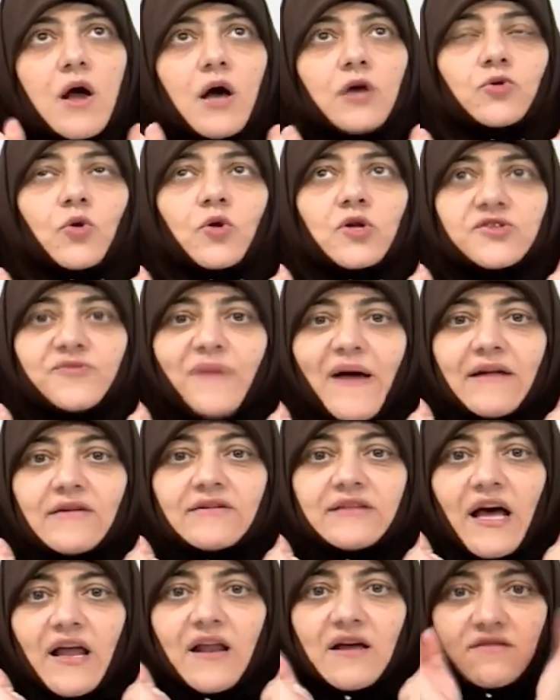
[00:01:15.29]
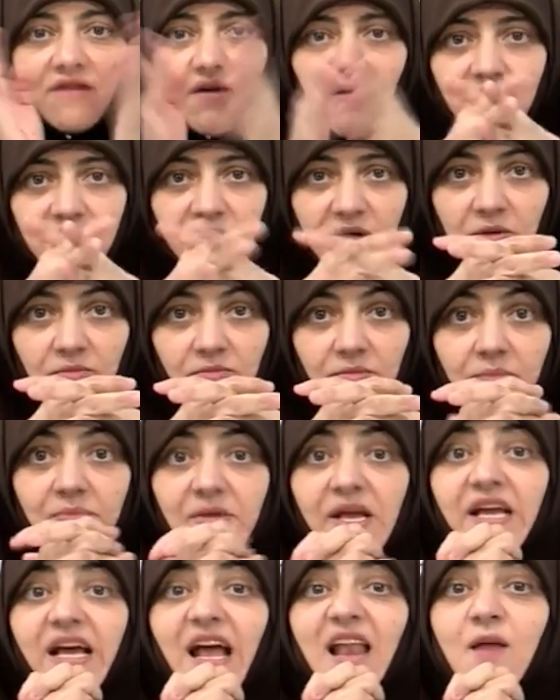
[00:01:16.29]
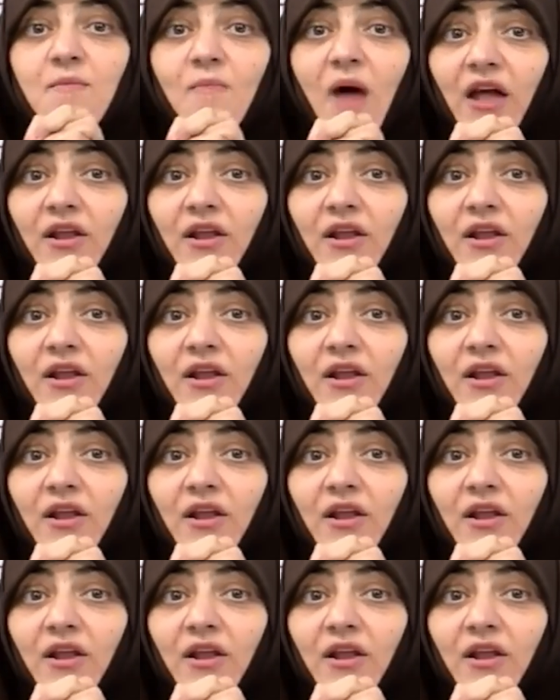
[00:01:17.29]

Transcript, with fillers: أدعو الله سبحانه وتعالى يتقبلهم نتكلم